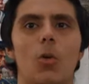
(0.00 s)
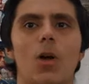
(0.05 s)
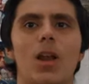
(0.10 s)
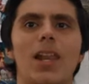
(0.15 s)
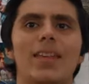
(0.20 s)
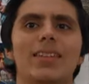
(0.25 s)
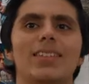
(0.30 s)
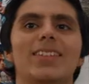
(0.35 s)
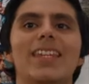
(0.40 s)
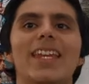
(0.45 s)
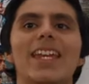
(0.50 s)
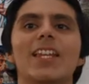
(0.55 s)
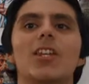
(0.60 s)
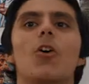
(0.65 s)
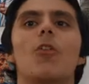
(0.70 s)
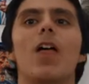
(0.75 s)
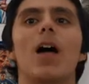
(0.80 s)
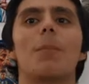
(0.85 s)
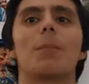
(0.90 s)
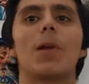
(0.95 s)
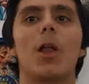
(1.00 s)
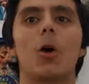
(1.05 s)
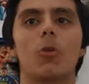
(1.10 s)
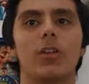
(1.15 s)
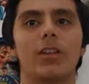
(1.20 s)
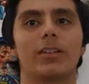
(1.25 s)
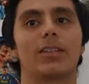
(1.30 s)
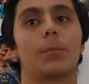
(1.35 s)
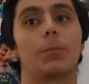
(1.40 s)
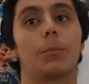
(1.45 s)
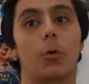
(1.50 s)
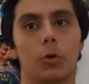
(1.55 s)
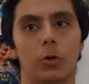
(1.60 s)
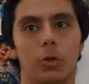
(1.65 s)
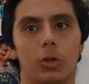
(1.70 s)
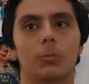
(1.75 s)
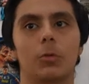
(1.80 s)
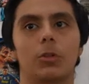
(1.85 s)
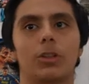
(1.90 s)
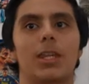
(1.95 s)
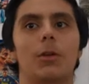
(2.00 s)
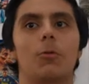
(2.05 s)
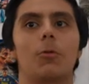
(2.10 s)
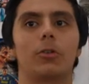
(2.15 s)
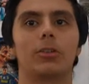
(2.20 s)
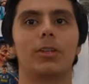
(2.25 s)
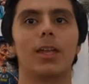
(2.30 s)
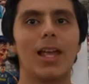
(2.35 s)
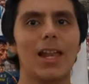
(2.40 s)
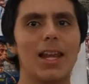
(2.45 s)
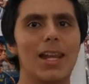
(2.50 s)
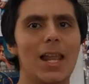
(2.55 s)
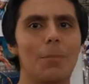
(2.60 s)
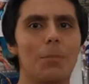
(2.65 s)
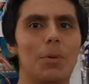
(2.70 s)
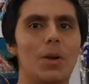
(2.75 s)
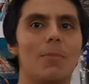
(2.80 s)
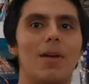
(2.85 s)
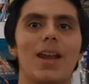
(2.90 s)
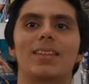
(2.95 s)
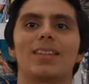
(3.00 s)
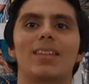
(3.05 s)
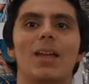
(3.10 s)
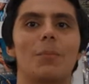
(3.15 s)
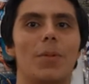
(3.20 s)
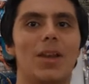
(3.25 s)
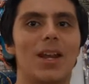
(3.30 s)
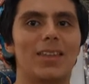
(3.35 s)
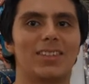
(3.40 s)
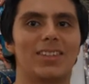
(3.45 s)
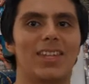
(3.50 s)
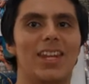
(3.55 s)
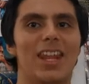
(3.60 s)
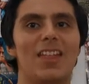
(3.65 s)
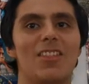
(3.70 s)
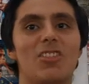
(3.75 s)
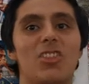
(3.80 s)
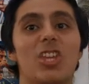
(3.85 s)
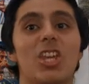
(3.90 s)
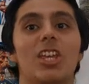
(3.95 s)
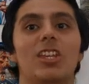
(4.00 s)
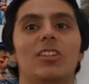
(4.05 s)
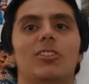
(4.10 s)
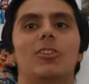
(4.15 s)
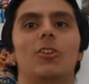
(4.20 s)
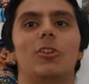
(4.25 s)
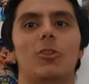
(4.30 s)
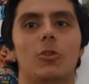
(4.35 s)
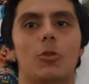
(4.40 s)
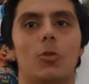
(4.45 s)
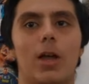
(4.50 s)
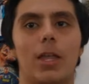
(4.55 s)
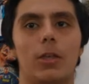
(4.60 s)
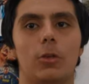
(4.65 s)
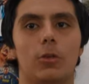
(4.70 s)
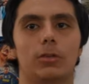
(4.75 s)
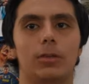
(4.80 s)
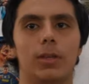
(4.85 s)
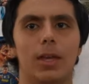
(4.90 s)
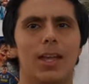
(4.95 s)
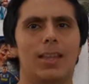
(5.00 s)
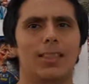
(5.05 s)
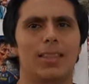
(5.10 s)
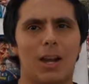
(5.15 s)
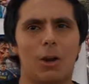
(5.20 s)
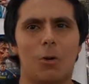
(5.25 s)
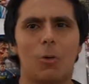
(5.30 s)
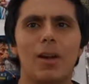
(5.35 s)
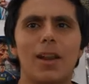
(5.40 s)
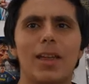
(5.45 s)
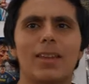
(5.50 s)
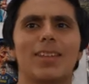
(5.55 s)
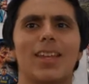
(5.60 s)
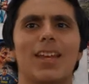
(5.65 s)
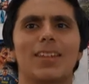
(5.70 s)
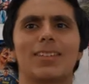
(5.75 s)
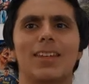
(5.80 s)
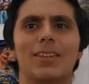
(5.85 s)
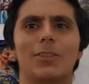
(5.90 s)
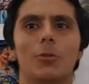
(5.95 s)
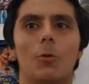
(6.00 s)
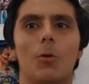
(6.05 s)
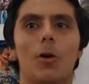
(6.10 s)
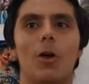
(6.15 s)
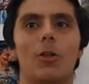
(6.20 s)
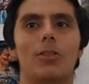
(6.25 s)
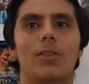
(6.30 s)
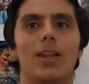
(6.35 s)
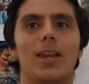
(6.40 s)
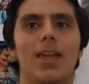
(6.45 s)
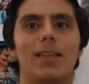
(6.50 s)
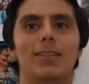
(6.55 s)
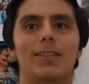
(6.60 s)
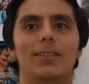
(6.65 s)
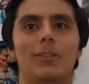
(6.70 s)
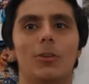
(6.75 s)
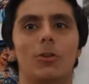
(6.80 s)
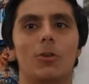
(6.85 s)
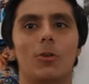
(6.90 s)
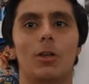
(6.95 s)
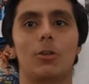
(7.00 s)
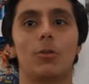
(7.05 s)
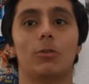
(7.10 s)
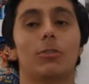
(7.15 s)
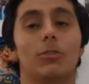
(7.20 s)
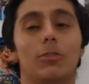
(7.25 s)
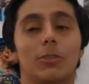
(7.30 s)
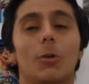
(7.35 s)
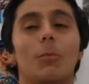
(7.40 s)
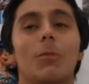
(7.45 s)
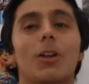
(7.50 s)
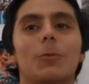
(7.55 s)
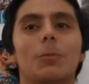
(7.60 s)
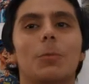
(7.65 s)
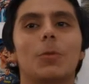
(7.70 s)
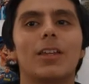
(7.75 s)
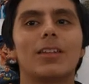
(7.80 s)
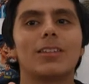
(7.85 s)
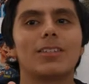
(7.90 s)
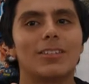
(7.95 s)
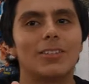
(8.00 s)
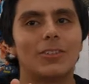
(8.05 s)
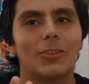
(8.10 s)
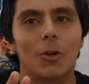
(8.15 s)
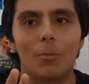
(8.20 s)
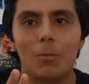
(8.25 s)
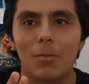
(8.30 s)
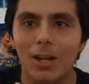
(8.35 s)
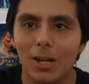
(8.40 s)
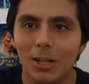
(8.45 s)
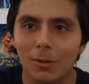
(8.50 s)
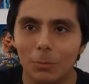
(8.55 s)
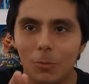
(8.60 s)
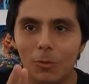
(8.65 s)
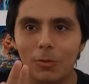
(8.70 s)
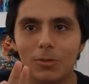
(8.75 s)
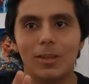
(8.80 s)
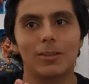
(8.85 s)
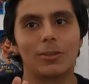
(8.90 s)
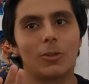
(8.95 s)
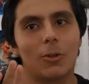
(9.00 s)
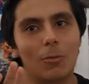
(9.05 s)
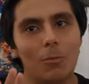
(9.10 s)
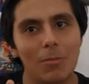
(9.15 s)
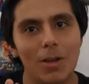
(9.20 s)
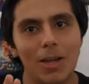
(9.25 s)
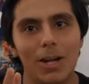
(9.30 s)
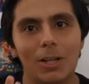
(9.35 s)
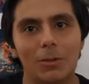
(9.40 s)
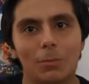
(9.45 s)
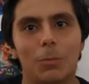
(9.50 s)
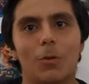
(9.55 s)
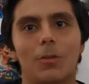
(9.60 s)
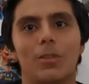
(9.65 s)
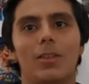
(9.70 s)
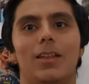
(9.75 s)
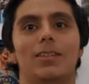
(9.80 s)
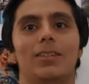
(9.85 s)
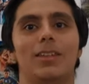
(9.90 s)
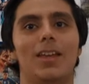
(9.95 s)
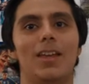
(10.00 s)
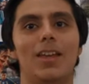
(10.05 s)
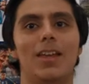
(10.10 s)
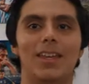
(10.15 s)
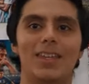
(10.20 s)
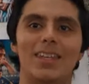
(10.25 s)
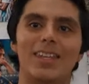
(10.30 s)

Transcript: lo cual es digno de aplaudirse por dos motivos. La primera es que apenas tiene 18 años. ¿Te acuerdas qué hacías tú cuando tenías 18 años? No me respondas, no me respondas, no me respondas.